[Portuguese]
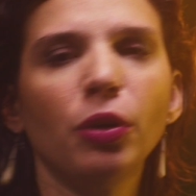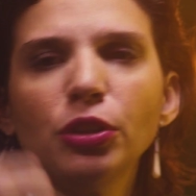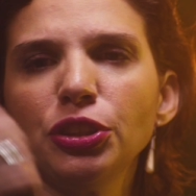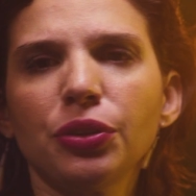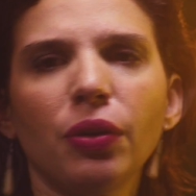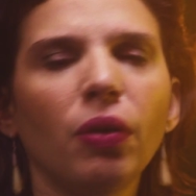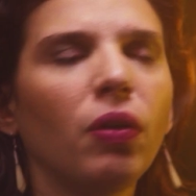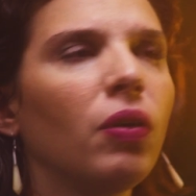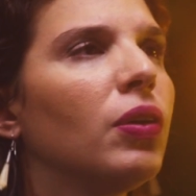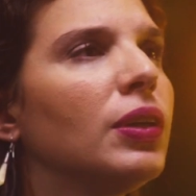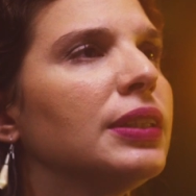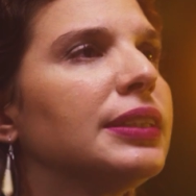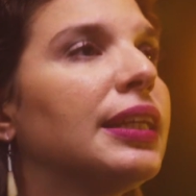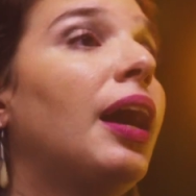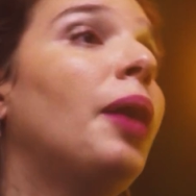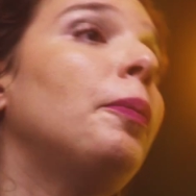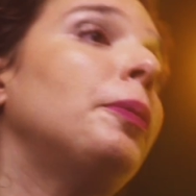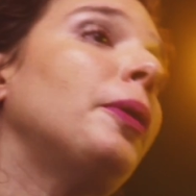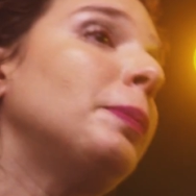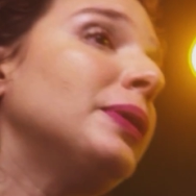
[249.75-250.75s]
um monte de coisa.
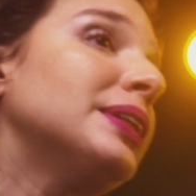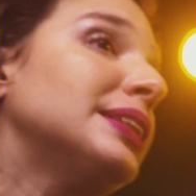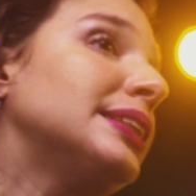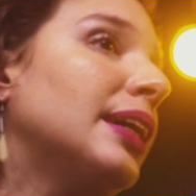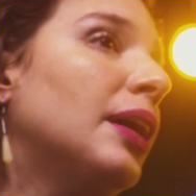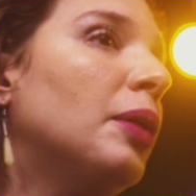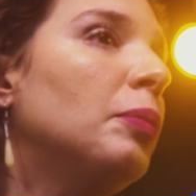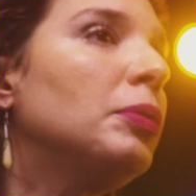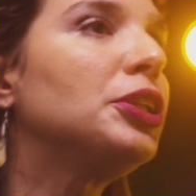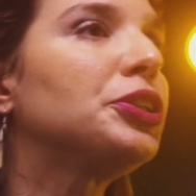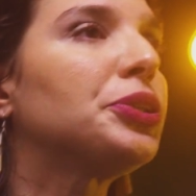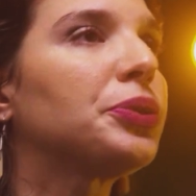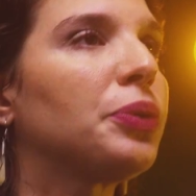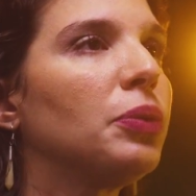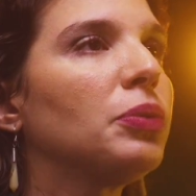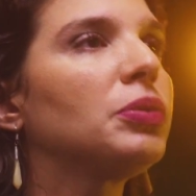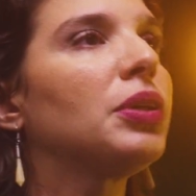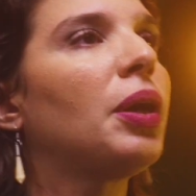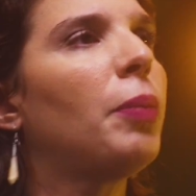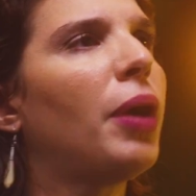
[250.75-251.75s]
A própria Samlis
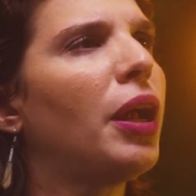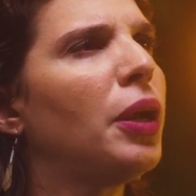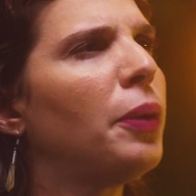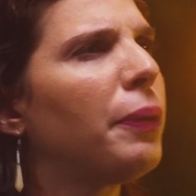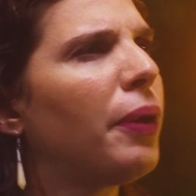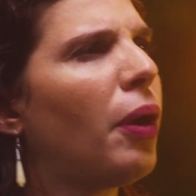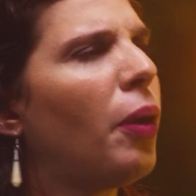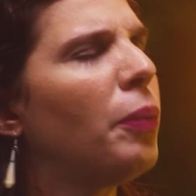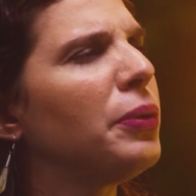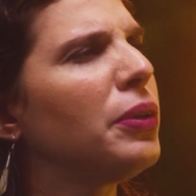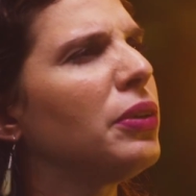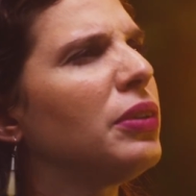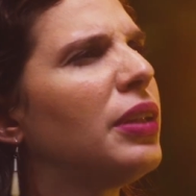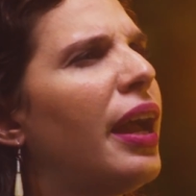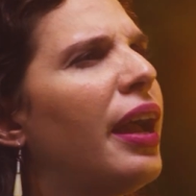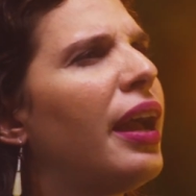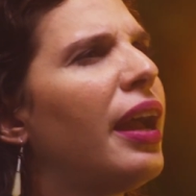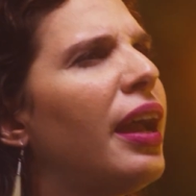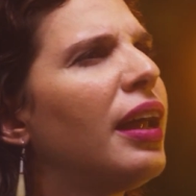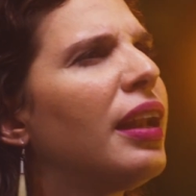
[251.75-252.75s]
com o Sim. trabalho próprio
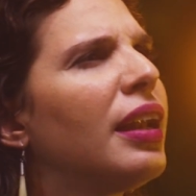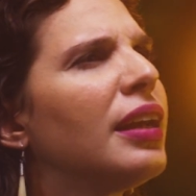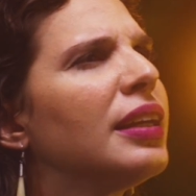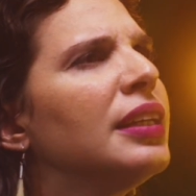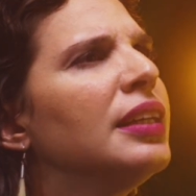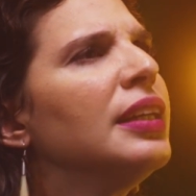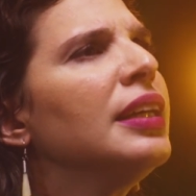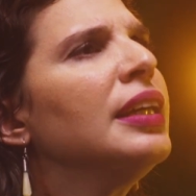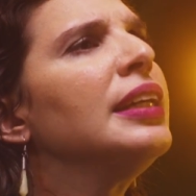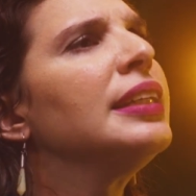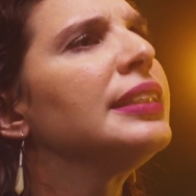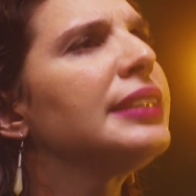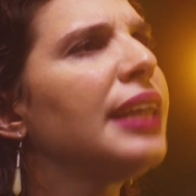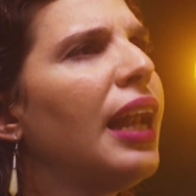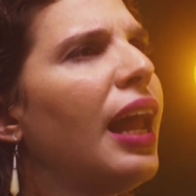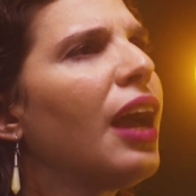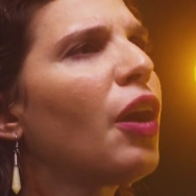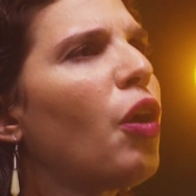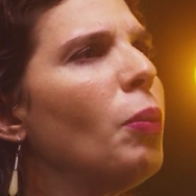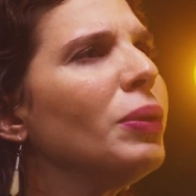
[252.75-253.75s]
dela.
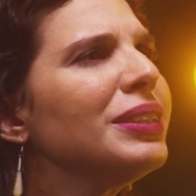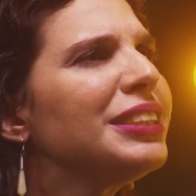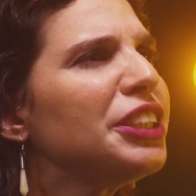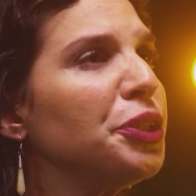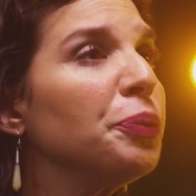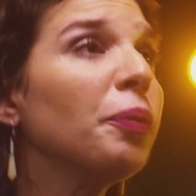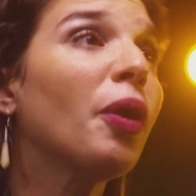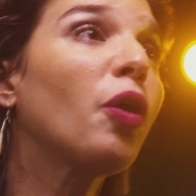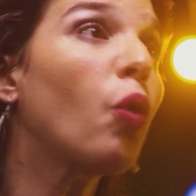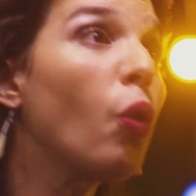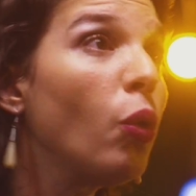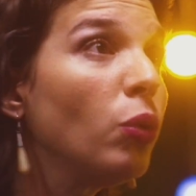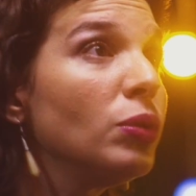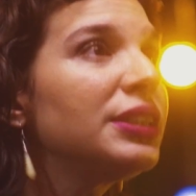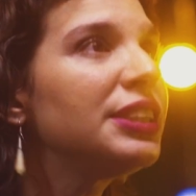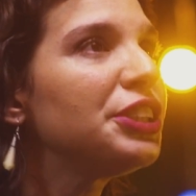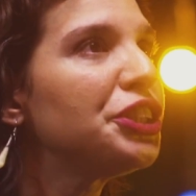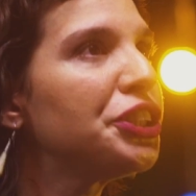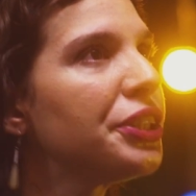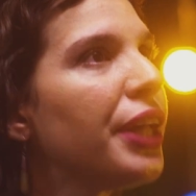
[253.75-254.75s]
Sei lá, como existe uma
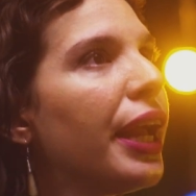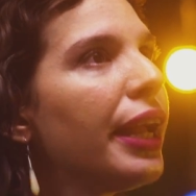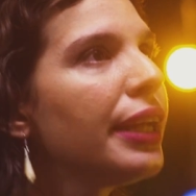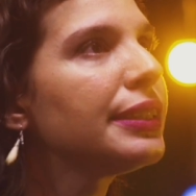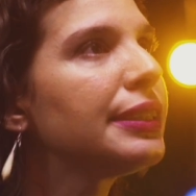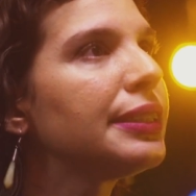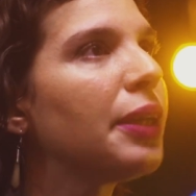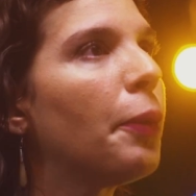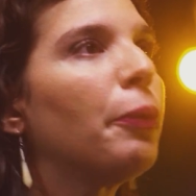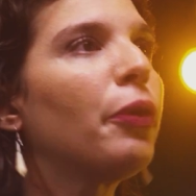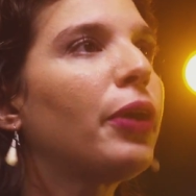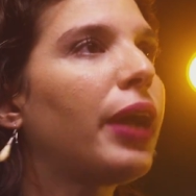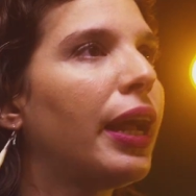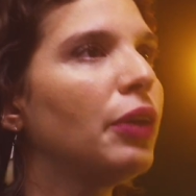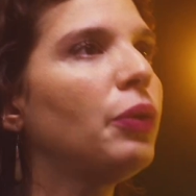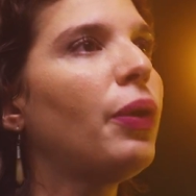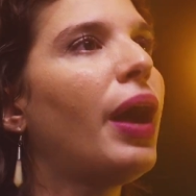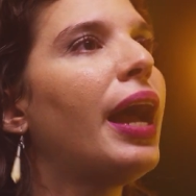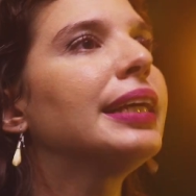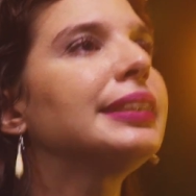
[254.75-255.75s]
consistência,
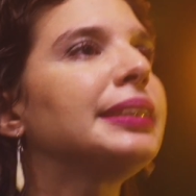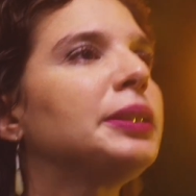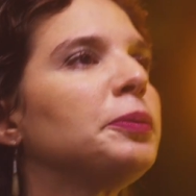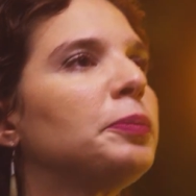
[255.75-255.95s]
porque não é